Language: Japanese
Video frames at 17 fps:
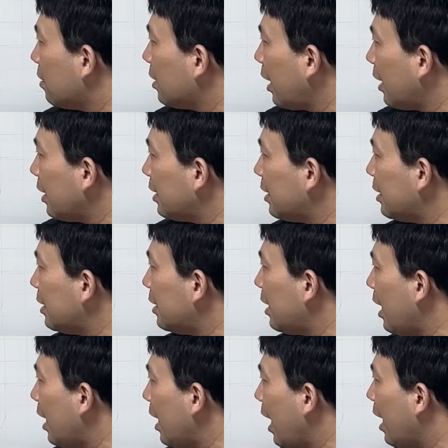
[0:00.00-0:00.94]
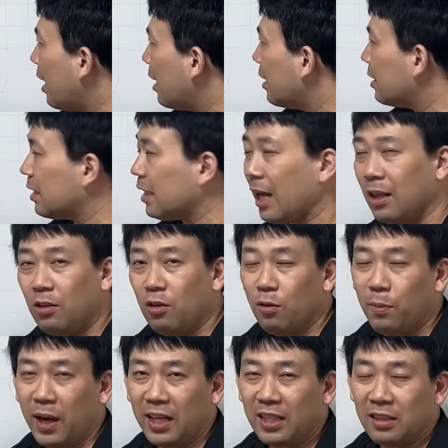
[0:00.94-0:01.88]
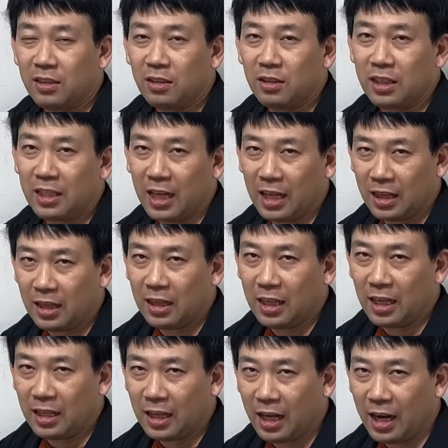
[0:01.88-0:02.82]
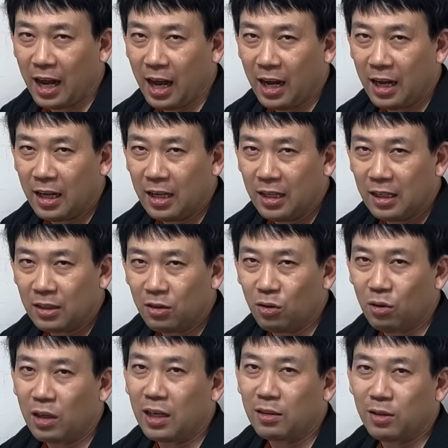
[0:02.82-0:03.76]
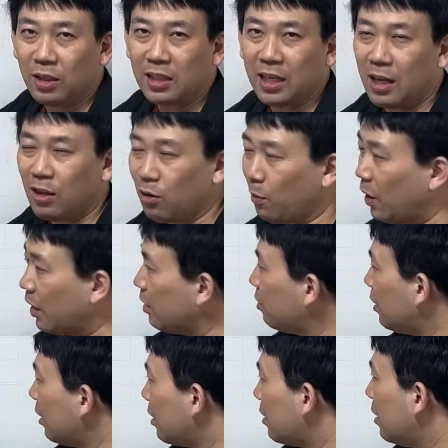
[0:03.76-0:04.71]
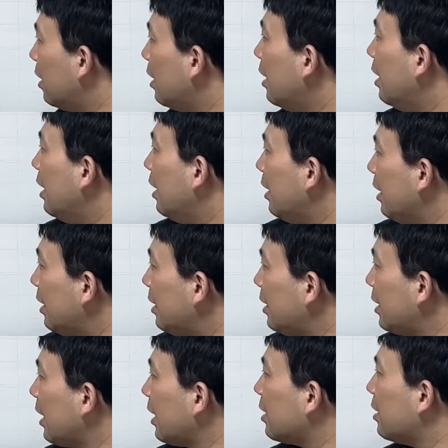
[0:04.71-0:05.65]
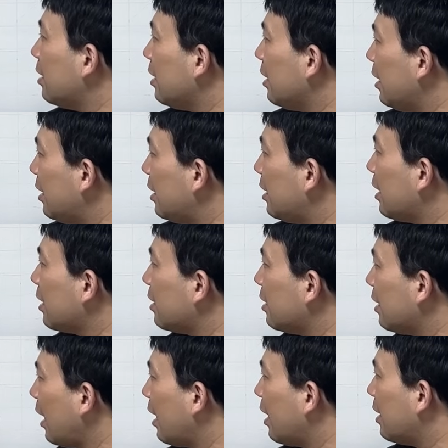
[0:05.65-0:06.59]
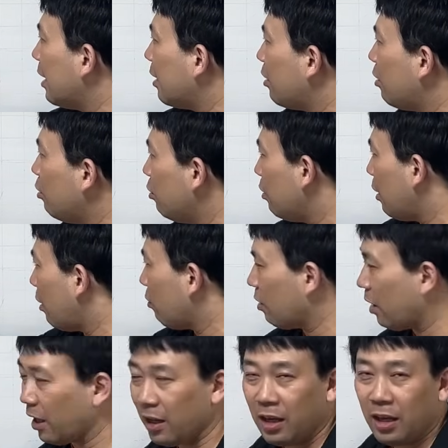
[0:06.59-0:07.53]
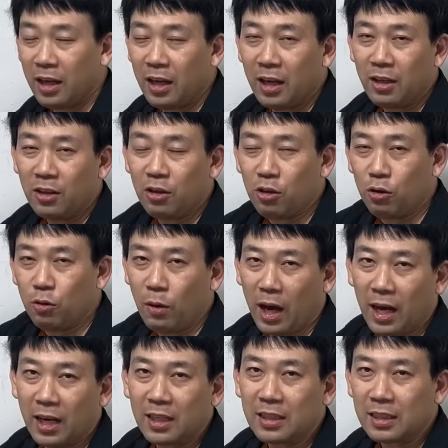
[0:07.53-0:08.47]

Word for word: 足したら3の倍数になっていたら、その数は3の倍数です。1たす1たす7で9なので、9は